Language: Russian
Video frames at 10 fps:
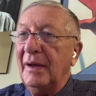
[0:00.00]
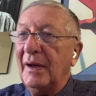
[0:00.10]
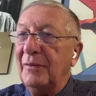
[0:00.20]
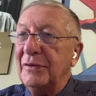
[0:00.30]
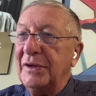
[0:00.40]

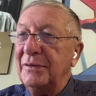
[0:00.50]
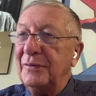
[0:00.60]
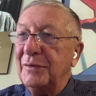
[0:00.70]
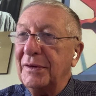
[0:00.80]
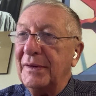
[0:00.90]
А вот это
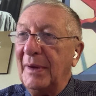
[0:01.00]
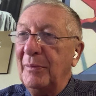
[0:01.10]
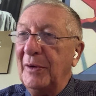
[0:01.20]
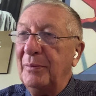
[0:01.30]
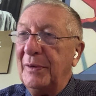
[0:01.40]
вот
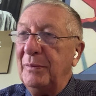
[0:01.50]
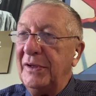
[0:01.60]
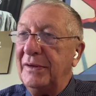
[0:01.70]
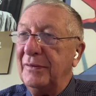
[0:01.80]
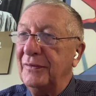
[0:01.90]
самый
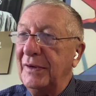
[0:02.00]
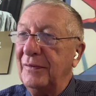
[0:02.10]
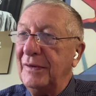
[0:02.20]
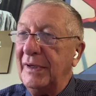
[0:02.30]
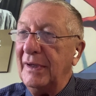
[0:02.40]
примитивный
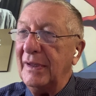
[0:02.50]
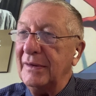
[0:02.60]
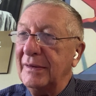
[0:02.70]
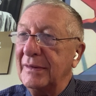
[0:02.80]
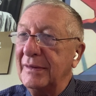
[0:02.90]

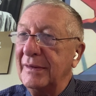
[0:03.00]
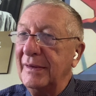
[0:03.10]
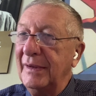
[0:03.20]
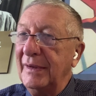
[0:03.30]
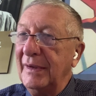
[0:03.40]
вариант
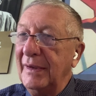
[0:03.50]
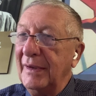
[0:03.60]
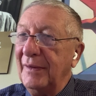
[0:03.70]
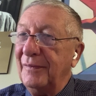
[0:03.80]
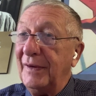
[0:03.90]

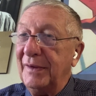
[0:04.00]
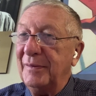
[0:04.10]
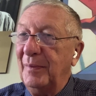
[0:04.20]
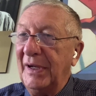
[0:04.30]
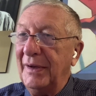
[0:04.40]

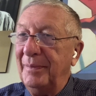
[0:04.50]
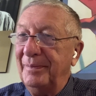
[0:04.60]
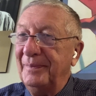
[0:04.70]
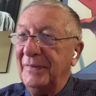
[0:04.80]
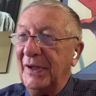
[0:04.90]
ФСБ
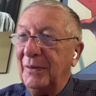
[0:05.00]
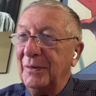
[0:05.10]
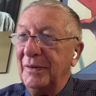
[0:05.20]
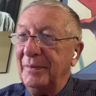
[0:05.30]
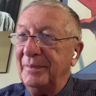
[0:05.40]
такой.